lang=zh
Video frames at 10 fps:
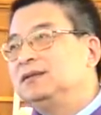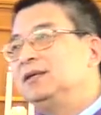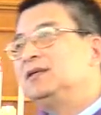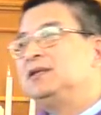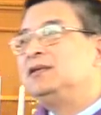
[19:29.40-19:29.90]

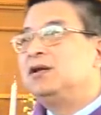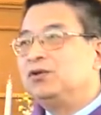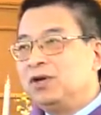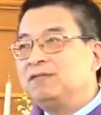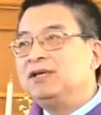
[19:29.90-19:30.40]
这个真道
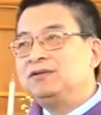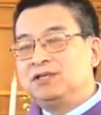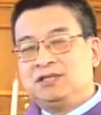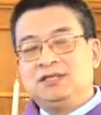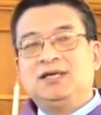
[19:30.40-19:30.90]
的原文就
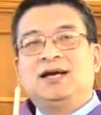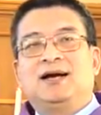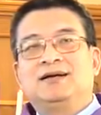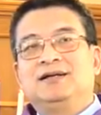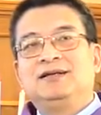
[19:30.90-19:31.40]
是信
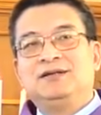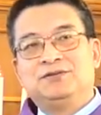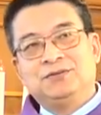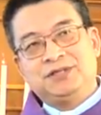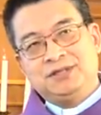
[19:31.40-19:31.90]
仰，
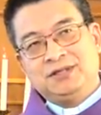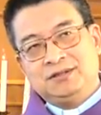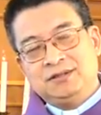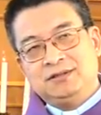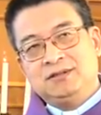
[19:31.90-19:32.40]
耶稣的
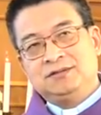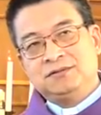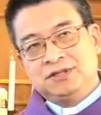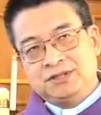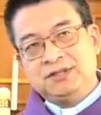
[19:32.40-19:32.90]
信心，耶
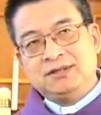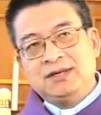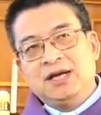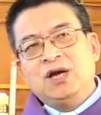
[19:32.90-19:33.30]
稣的信。